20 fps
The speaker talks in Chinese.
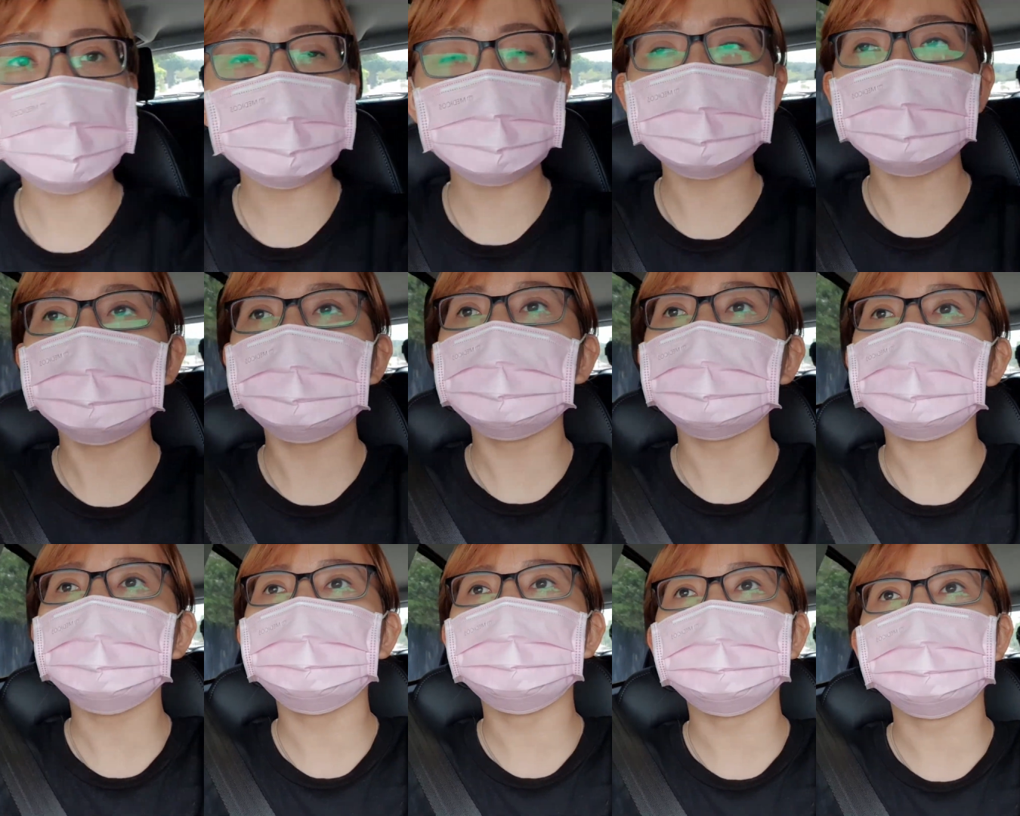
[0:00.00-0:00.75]
是
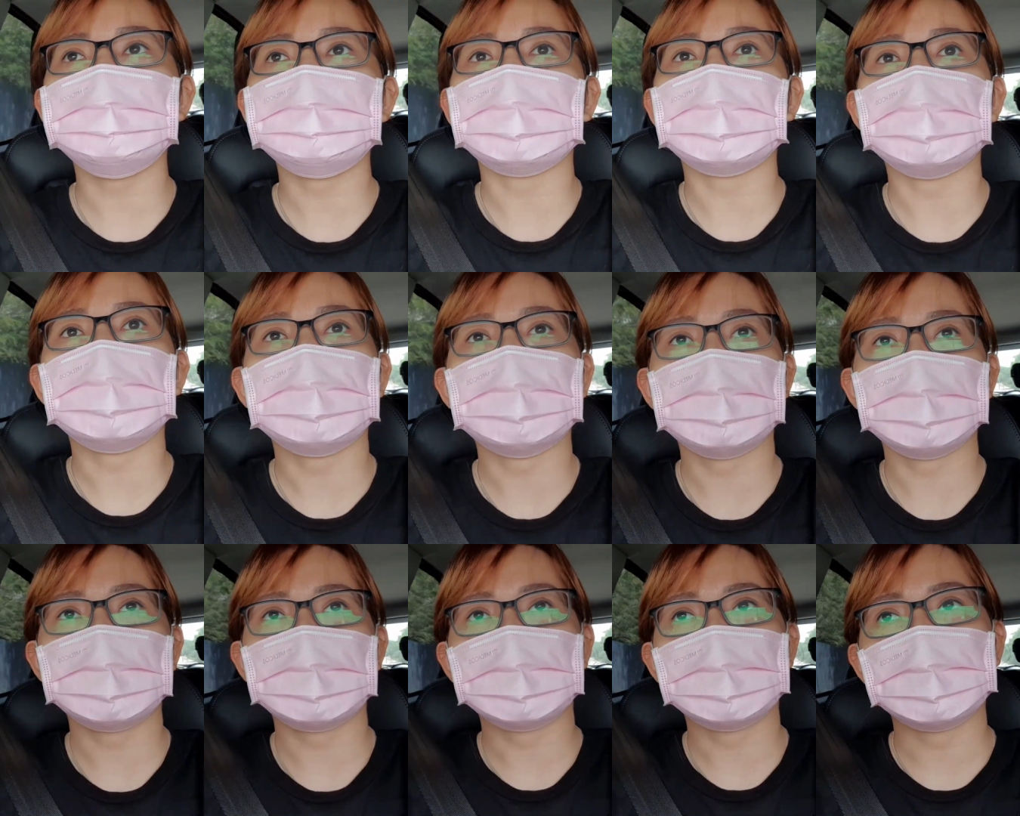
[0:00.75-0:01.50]
一
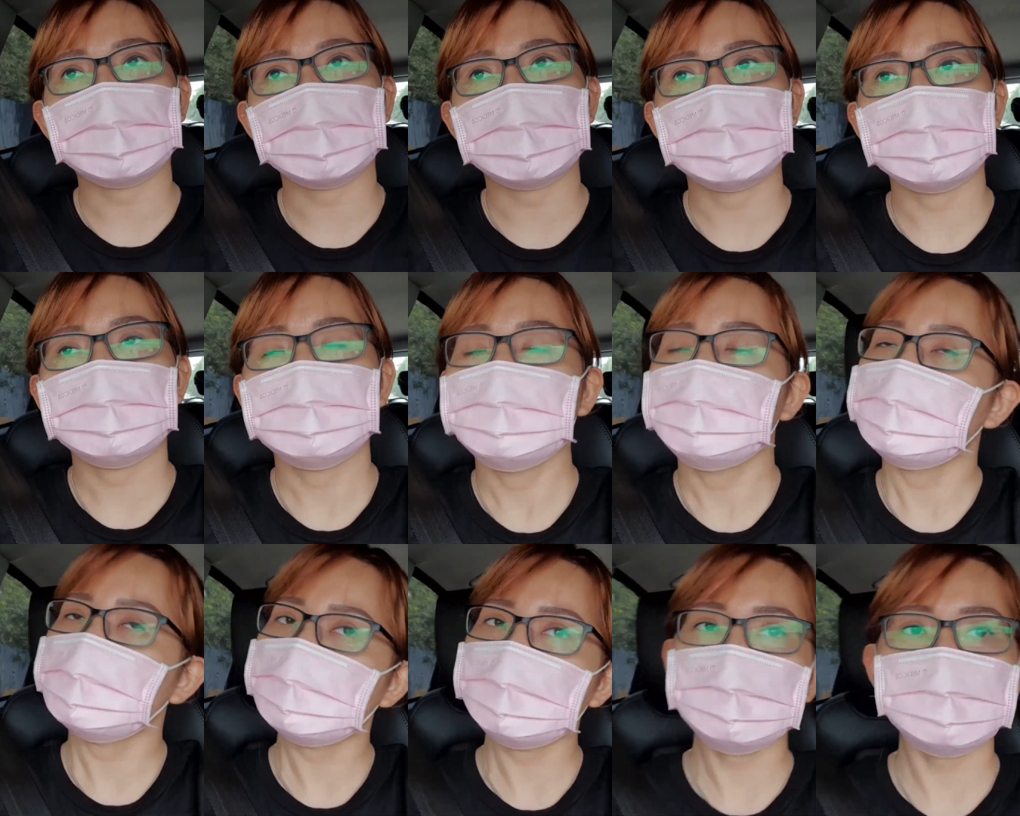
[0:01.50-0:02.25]
百。
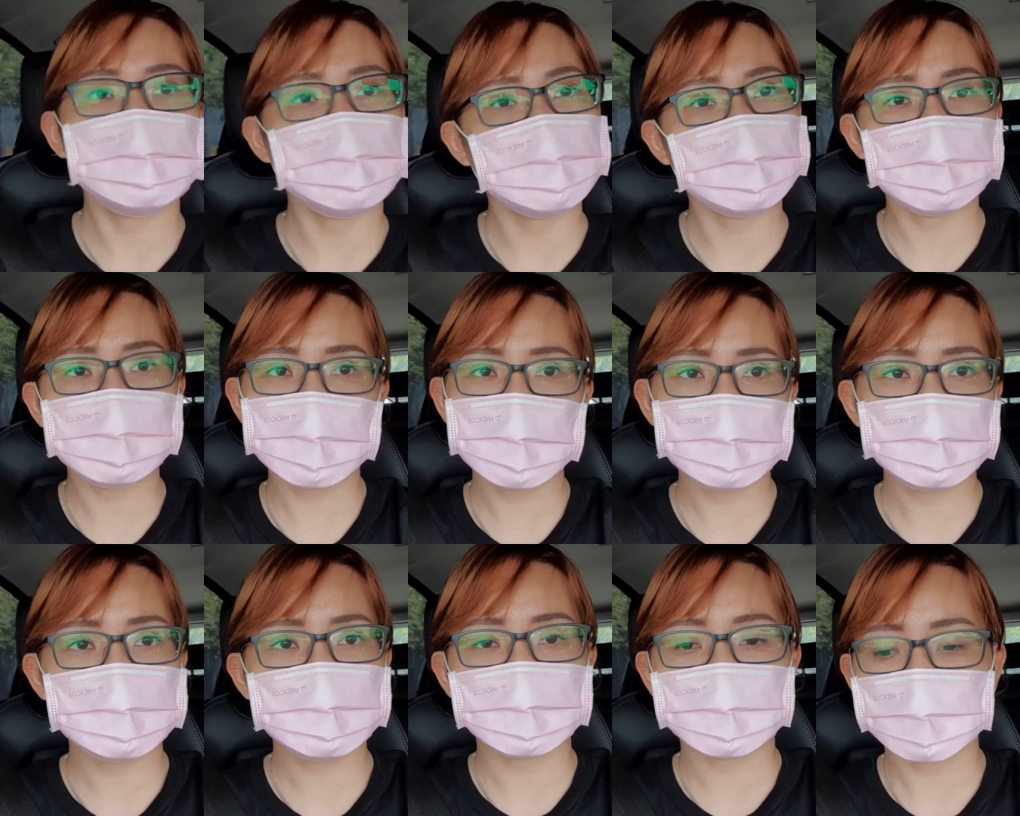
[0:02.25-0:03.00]
六十多
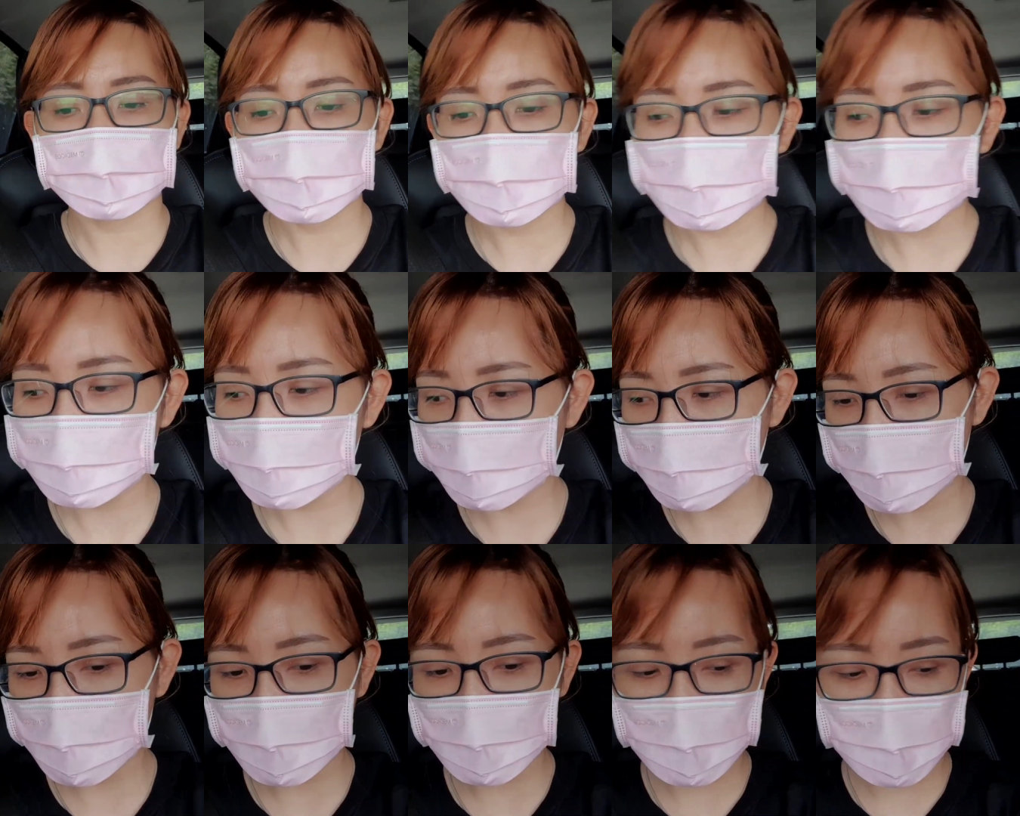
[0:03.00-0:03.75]
千左右，
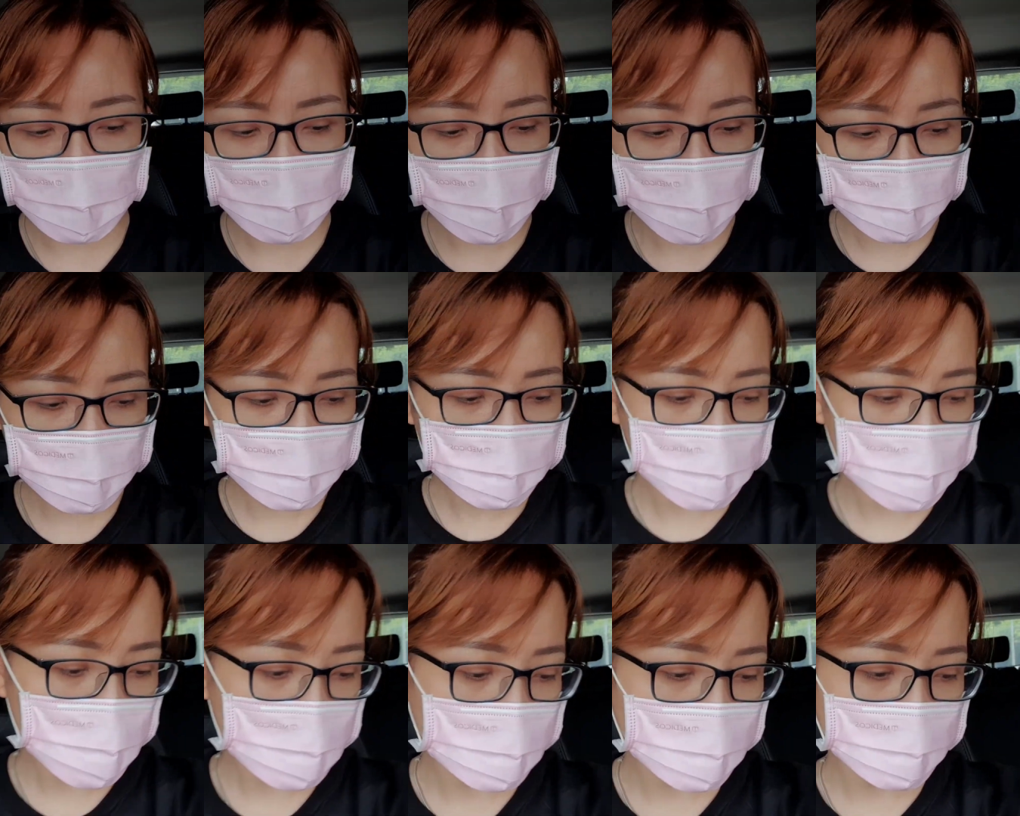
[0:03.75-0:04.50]
借完用
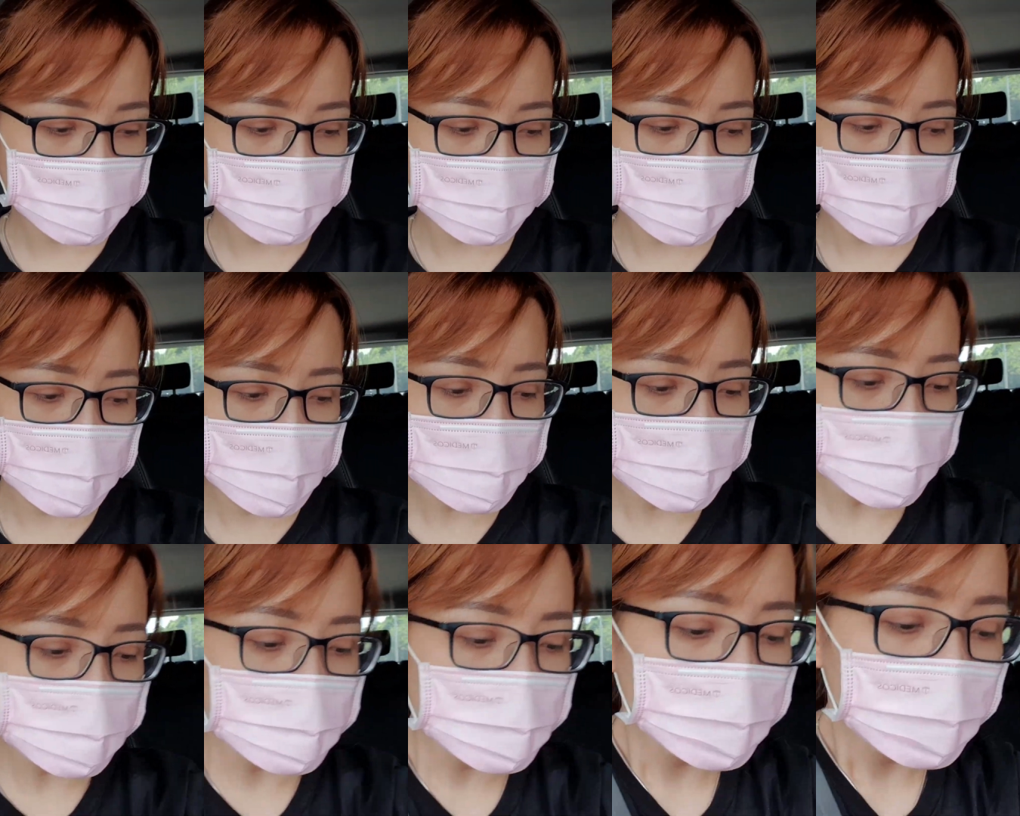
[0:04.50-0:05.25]
那些东西。那
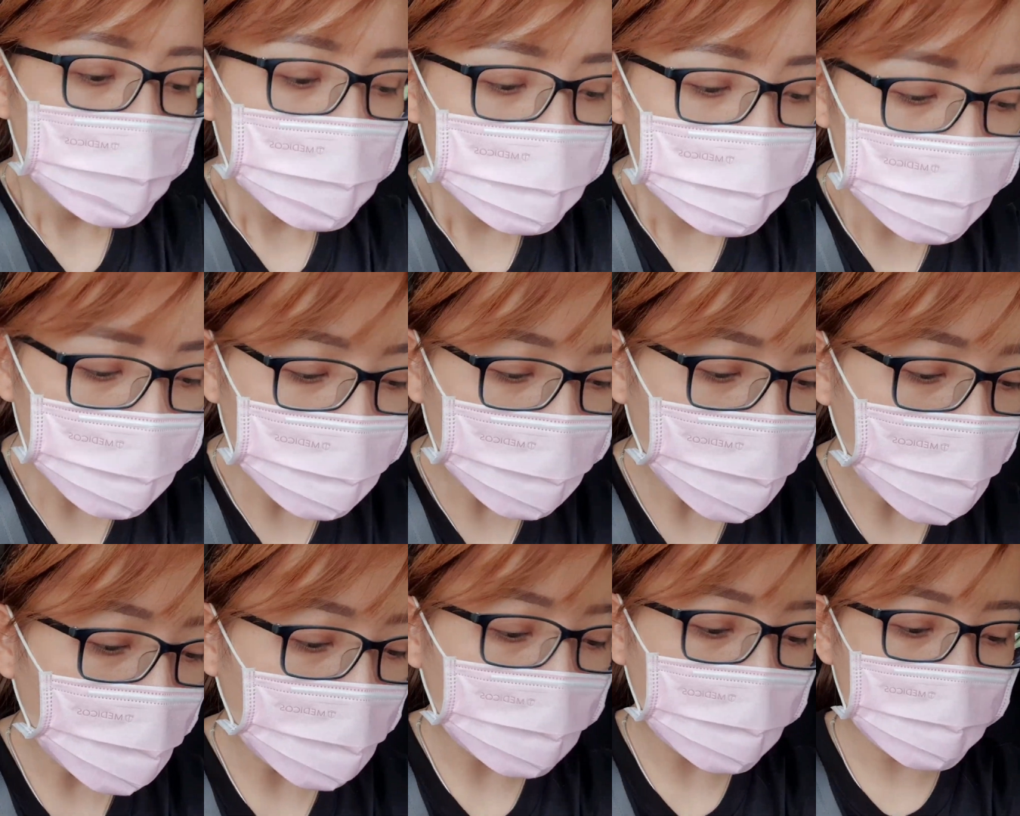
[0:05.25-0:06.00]
么这一
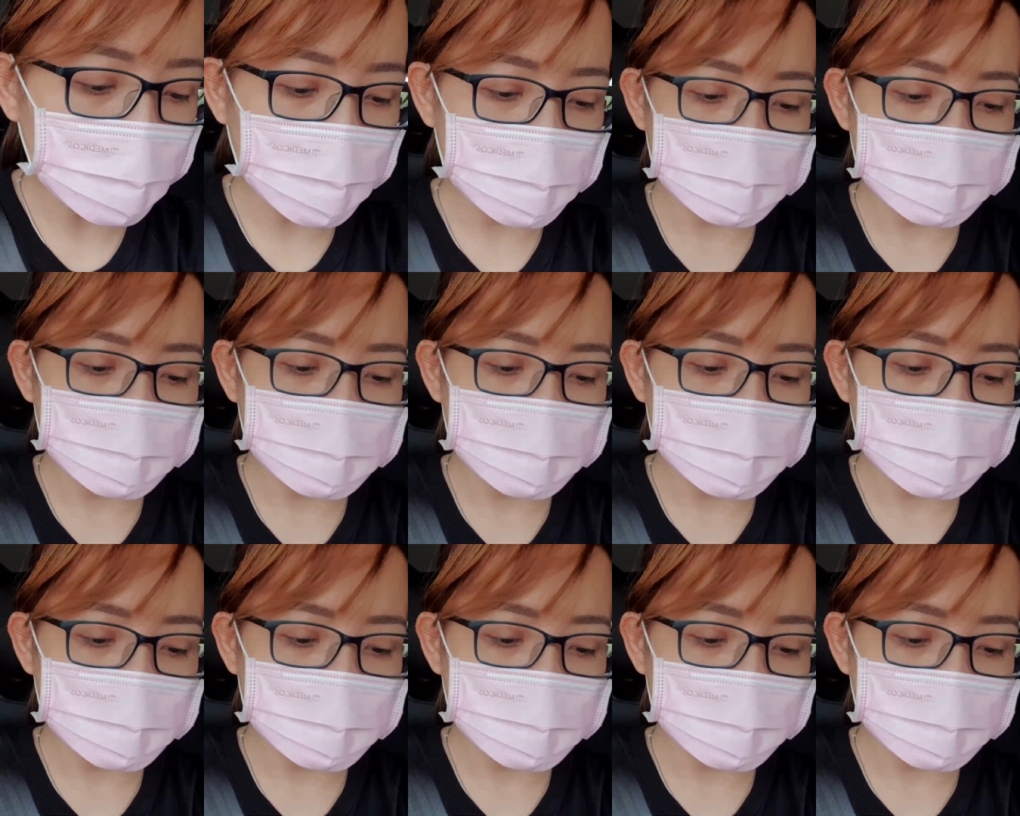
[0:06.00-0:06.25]
款呢，它